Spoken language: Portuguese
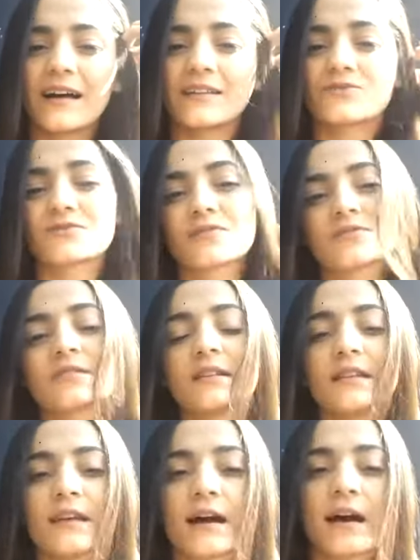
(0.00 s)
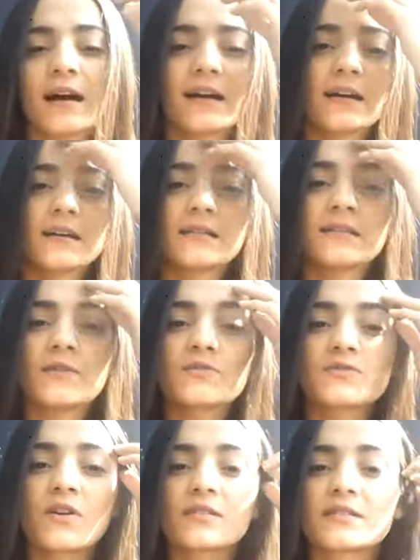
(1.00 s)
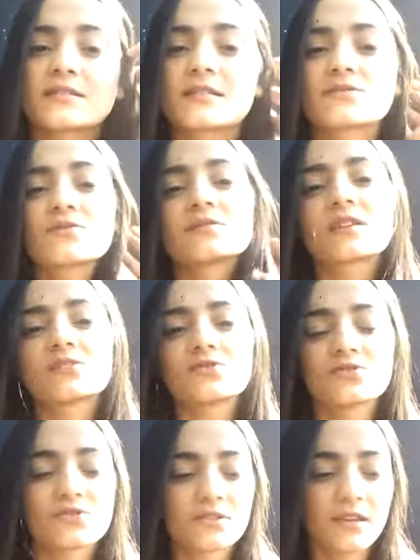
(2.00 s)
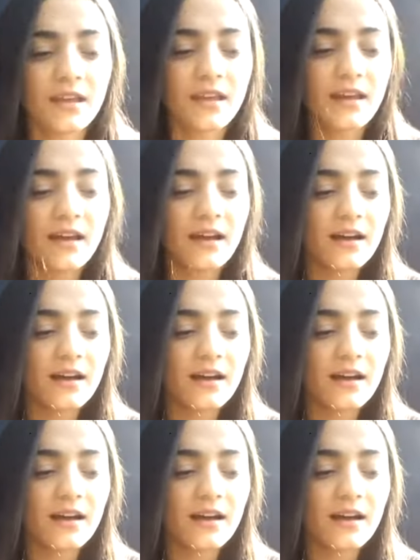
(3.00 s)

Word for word: a nos auxiliar, não só nas questões que a gente tem